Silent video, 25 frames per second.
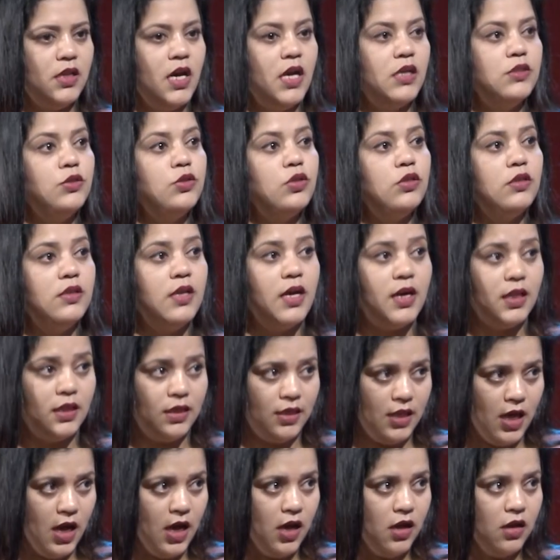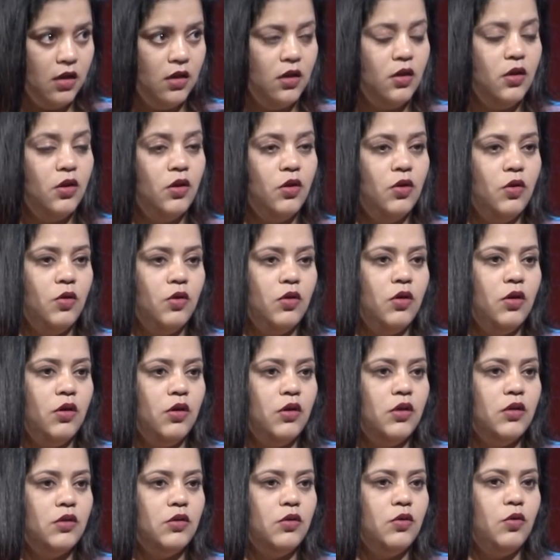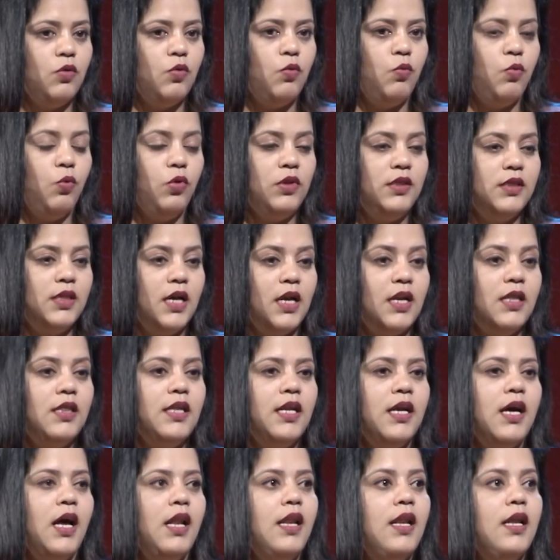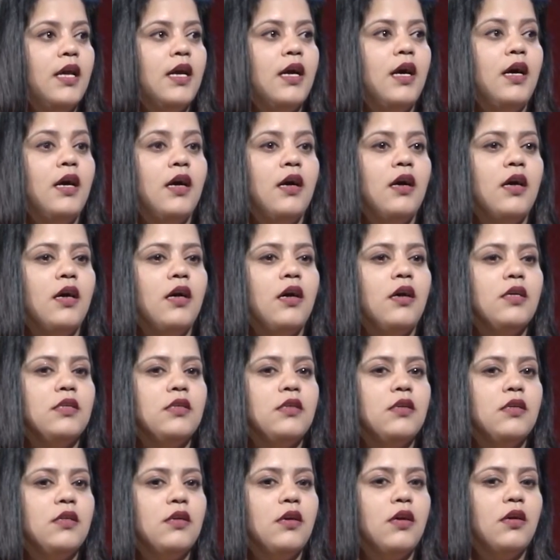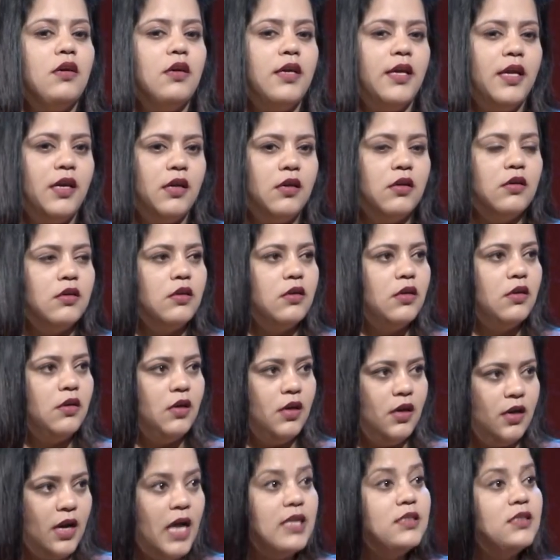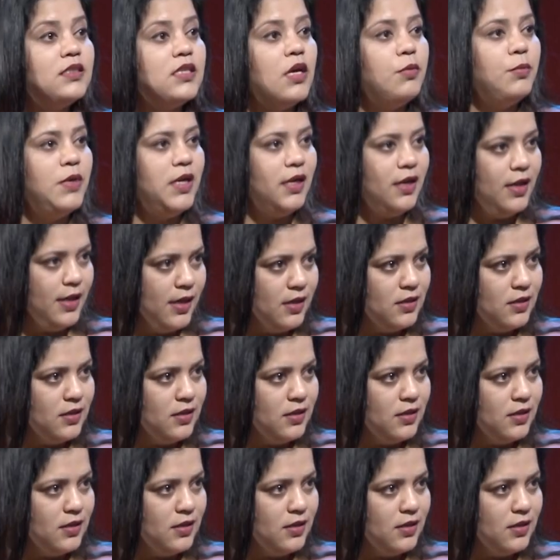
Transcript: था जो दर्द था जी जी वो दर्द निकालने का एक रास्ता मिल गया